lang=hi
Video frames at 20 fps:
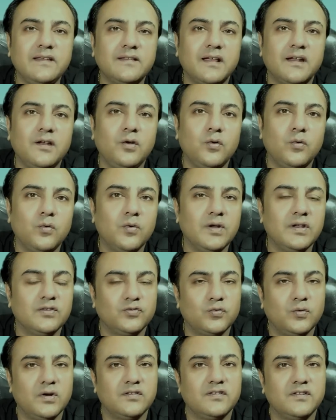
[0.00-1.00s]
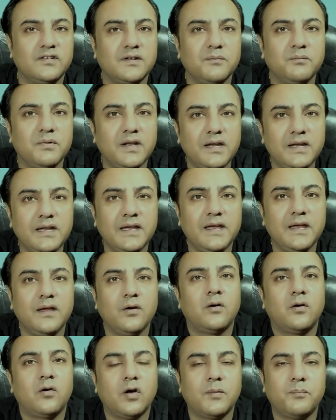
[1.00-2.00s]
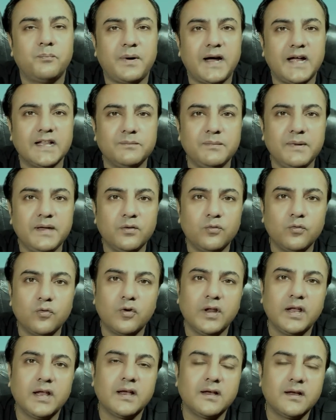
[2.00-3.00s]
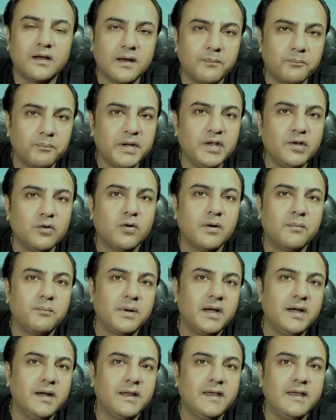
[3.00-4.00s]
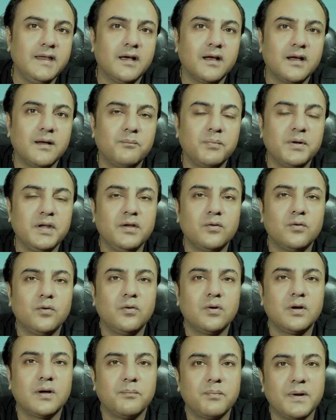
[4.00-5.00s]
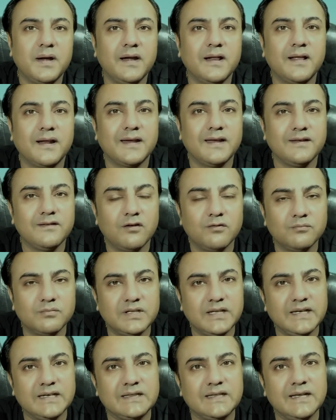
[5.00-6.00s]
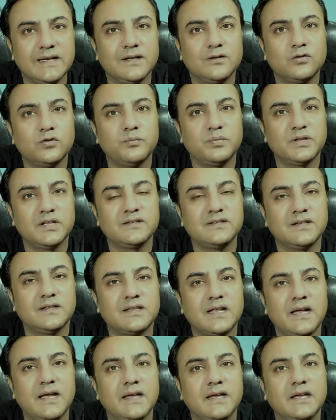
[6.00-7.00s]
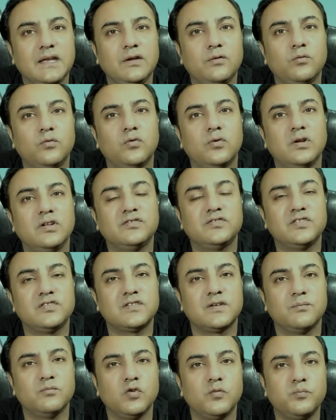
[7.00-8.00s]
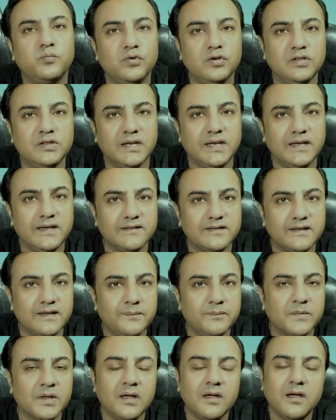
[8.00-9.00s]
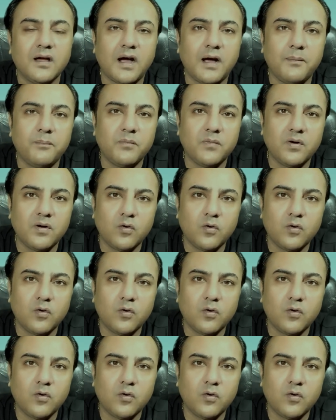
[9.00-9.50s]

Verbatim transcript: सारे लोगों ने सोलर सिस्टम ले लिए और बाद में उन्होंने कंपनी को कंप्लेंट किया कंपनी को कंप्लेंट करके जब हम देखते हैं तो पता चलता है कि उन्होंने सिस्टम को पूरी तरीके से अब